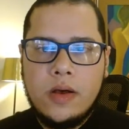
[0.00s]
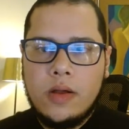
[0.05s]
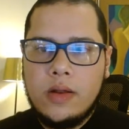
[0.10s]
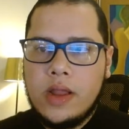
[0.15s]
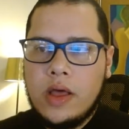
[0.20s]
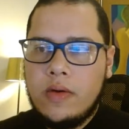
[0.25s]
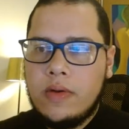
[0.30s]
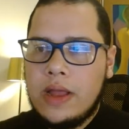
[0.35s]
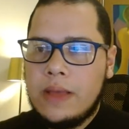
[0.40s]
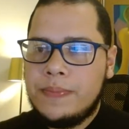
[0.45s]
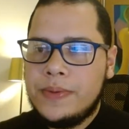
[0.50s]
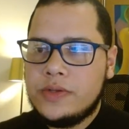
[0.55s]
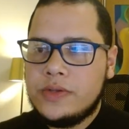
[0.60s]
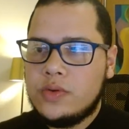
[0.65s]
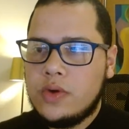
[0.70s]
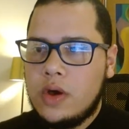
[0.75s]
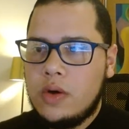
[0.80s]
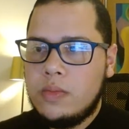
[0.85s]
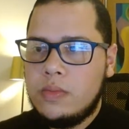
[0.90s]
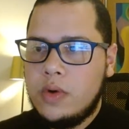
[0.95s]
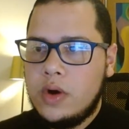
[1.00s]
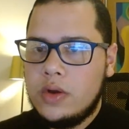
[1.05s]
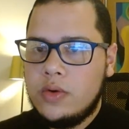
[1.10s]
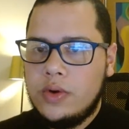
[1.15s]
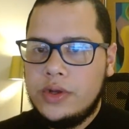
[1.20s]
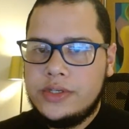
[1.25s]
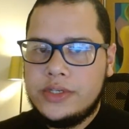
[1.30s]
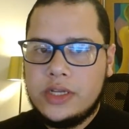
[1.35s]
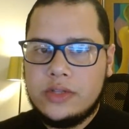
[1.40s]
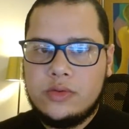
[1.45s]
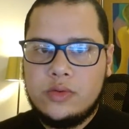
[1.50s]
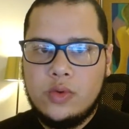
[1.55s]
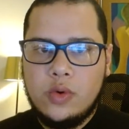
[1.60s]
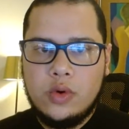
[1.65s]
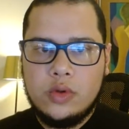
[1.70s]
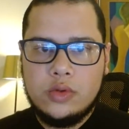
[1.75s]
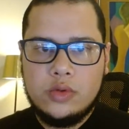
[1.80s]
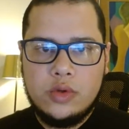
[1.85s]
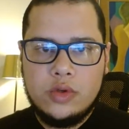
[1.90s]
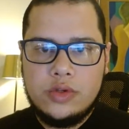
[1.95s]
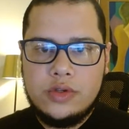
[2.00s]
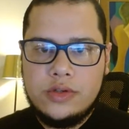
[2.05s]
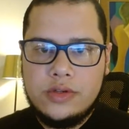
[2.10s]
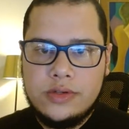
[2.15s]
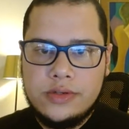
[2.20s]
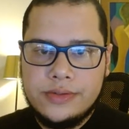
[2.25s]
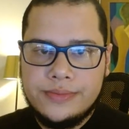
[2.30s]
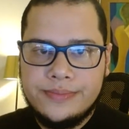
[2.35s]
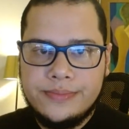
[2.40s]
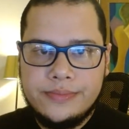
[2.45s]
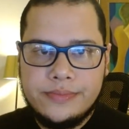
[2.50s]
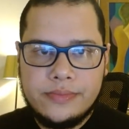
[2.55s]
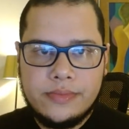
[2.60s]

Olá, olá pessoal, boa noite a todos.